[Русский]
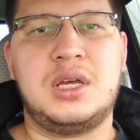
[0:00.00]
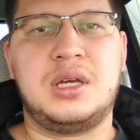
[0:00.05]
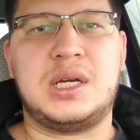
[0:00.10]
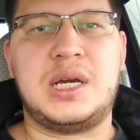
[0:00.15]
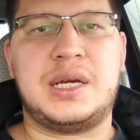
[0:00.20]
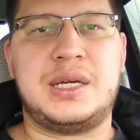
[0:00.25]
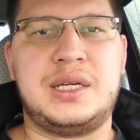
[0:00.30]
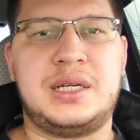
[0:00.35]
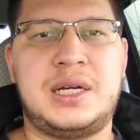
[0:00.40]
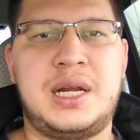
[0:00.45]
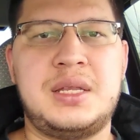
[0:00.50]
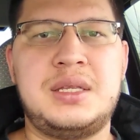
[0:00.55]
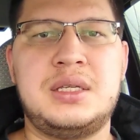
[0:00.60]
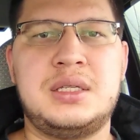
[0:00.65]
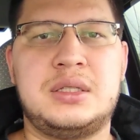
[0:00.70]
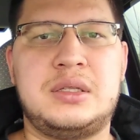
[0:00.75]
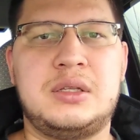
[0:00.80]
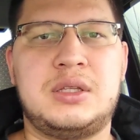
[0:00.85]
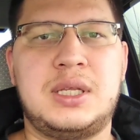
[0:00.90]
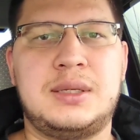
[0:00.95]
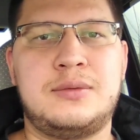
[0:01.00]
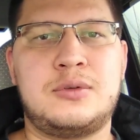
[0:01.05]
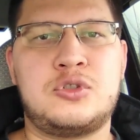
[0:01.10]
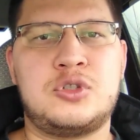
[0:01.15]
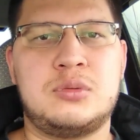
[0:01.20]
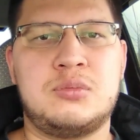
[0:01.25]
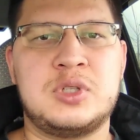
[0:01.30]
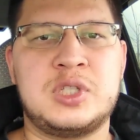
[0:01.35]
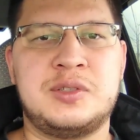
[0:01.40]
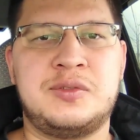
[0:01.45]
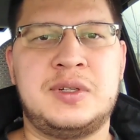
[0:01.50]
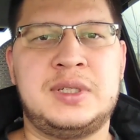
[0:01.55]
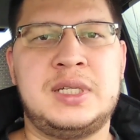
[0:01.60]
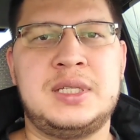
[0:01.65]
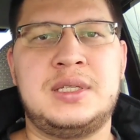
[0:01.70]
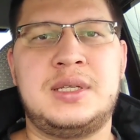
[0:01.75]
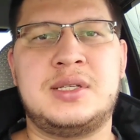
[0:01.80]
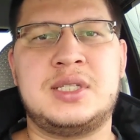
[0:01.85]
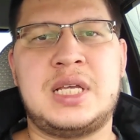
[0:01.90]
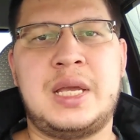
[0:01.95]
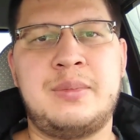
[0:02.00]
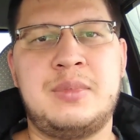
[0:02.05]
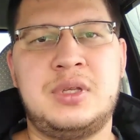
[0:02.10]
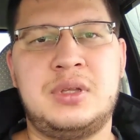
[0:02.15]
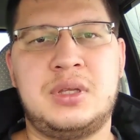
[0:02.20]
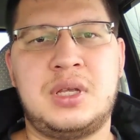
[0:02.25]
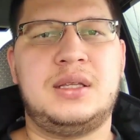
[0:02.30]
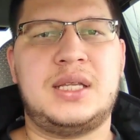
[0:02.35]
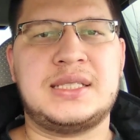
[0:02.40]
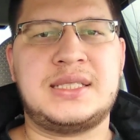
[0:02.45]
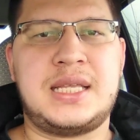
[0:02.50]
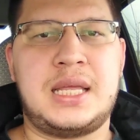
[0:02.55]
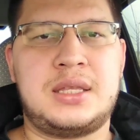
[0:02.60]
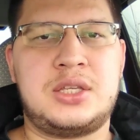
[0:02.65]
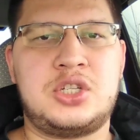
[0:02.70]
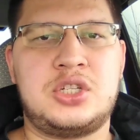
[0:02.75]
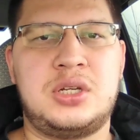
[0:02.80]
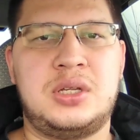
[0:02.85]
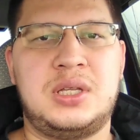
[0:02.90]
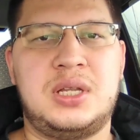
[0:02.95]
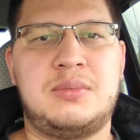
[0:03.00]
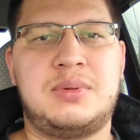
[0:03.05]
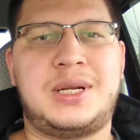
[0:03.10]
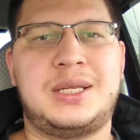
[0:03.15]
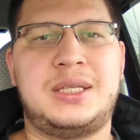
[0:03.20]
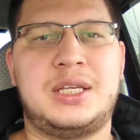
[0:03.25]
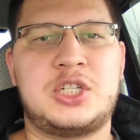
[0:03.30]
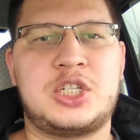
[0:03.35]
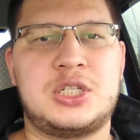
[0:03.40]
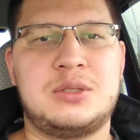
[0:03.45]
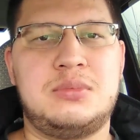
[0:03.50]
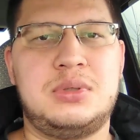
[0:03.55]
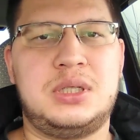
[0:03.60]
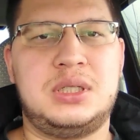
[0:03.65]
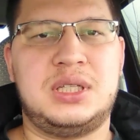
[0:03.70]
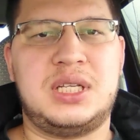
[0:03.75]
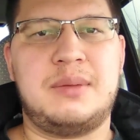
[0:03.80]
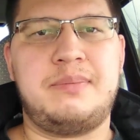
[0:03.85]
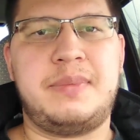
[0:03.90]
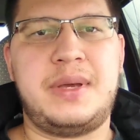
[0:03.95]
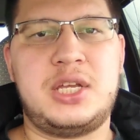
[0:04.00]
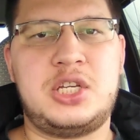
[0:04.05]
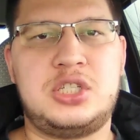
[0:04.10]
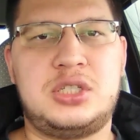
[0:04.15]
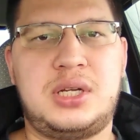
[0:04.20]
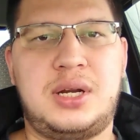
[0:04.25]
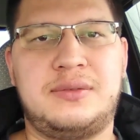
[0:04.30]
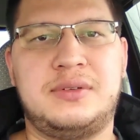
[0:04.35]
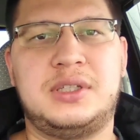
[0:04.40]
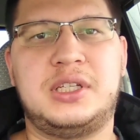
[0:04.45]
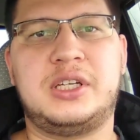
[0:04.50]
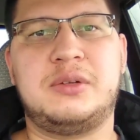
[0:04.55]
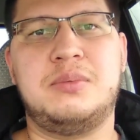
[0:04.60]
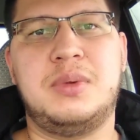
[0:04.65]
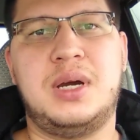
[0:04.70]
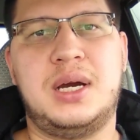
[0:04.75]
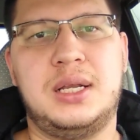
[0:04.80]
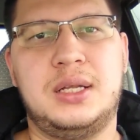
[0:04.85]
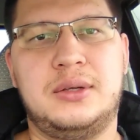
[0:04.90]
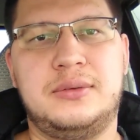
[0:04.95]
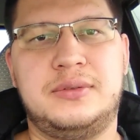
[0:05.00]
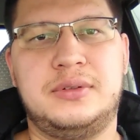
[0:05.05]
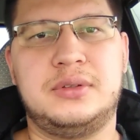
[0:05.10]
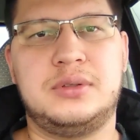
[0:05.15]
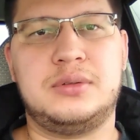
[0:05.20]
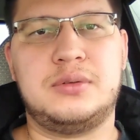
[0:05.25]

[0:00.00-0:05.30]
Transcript: Как и ранее, для того, чтобы завалить экзамен, достаточно набрать ошибок на 5 штрафных баллов.